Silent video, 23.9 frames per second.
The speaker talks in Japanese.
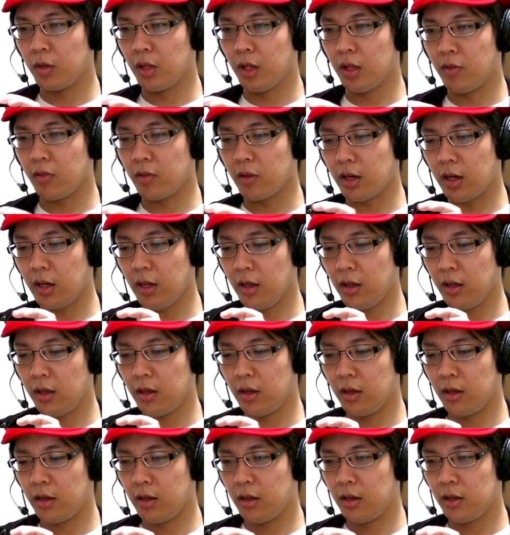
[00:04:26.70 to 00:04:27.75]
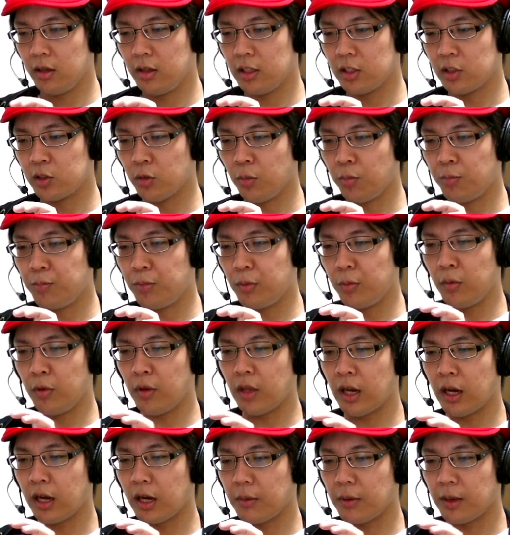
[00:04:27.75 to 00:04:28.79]
れでいいっすかショップ
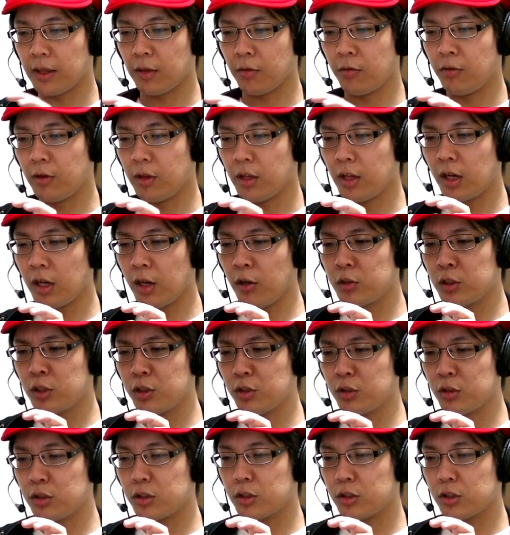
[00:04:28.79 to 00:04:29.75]
もなんかまた増え、仲良し